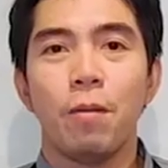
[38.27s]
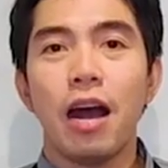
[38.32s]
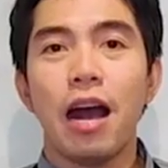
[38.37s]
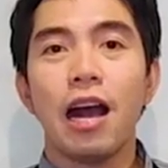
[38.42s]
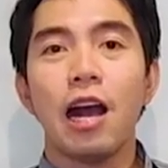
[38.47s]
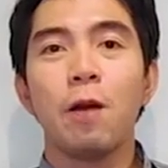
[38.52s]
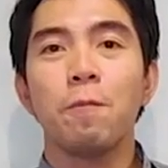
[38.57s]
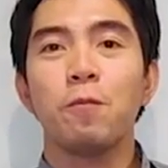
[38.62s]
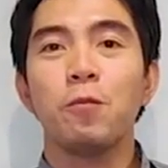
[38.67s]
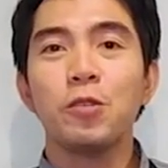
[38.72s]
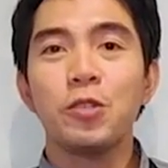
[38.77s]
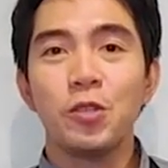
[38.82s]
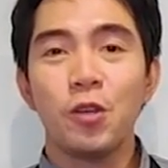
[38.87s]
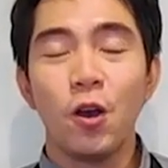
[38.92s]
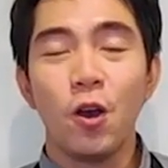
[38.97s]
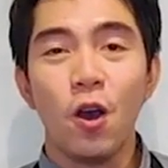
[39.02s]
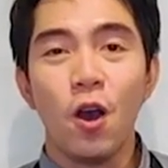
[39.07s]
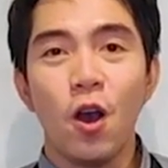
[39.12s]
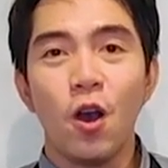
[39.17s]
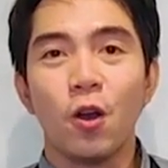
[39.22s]
Mga
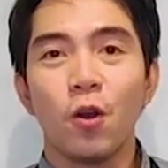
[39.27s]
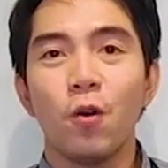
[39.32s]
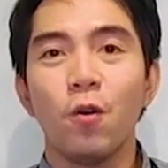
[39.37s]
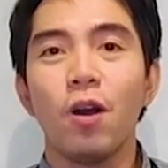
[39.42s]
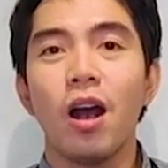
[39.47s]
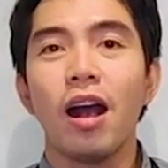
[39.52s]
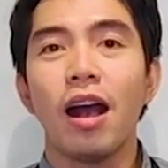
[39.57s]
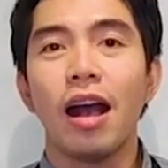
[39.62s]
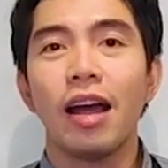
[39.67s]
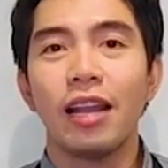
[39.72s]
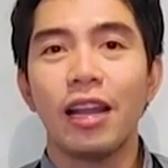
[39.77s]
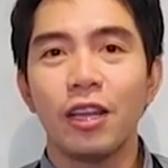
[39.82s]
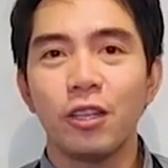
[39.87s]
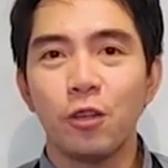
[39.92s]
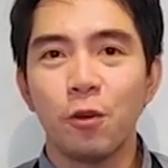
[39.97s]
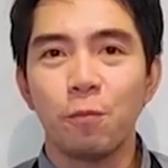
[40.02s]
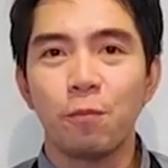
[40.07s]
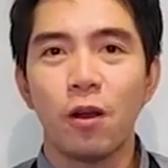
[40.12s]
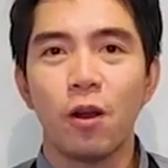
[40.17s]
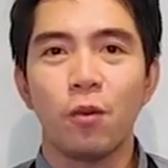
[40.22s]
kapuso, kung akala
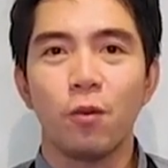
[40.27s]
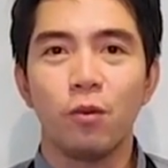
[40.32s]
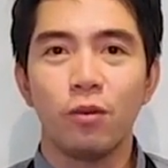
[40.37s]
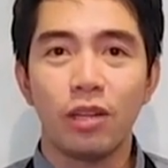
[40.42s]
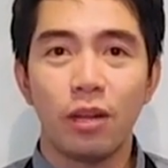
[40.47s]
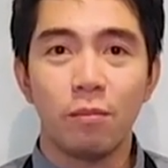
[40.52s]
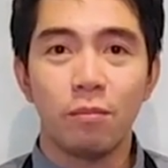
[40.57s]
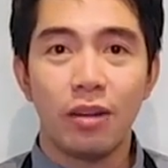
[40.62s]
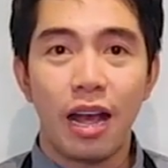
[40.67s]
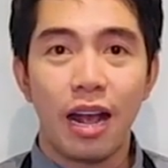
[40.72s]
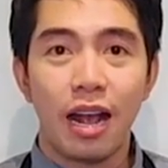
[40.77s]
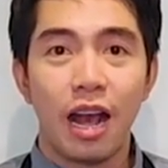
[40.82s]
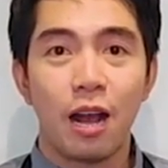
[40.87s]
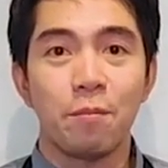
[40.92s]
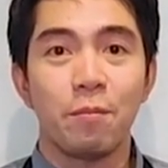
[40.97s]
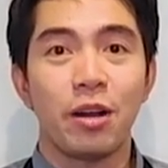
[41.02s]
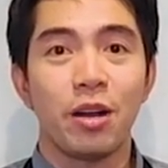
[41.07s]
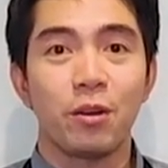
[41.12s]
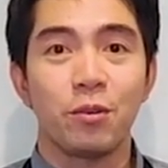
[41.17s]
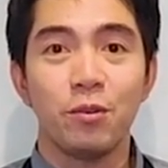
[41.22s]
nyo pang ulam lang
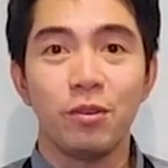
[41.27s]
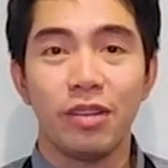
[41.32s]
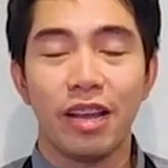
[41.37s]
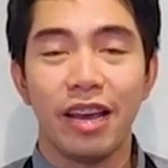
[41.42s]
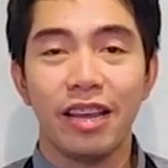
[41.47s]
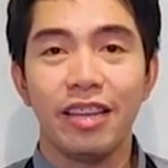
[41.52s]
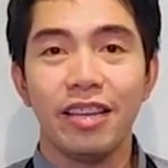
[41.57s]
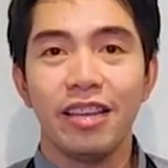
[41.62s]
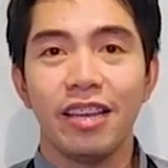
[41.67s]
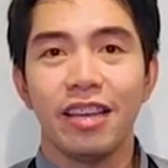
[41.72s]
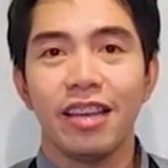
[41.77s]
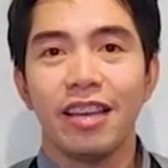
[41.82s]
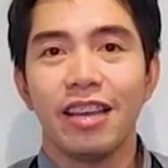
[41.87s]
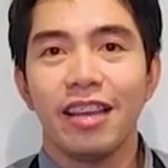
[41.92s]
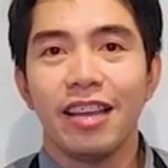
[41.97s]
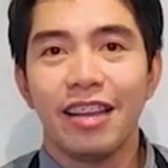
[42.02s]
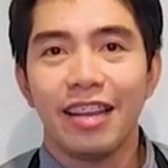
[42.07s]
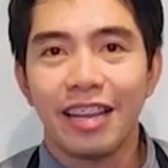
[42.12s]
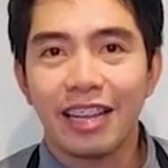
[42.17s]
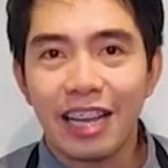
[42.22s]
ang mga gulay,
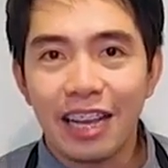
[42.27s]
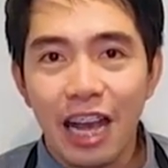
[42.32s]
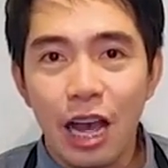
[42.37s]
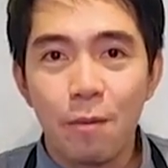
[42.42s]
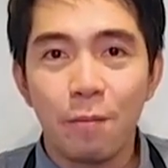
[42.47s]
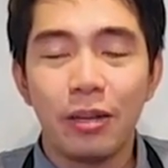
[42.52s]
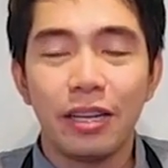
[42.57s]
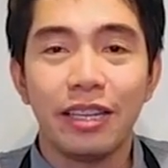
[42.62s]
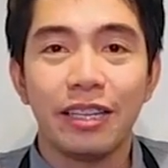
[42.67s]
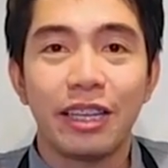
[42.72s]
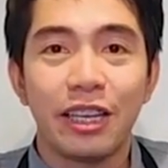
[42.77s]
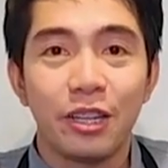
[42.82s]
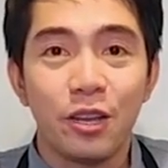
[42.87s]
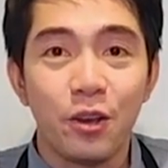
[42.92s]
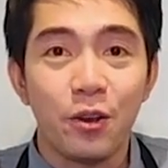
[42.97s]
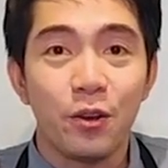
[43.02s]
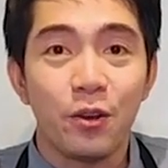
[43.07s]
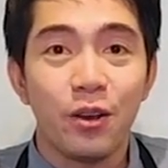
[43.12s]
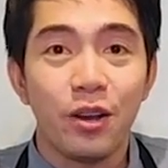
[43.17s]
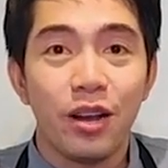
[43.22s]
nagkakamali kayo.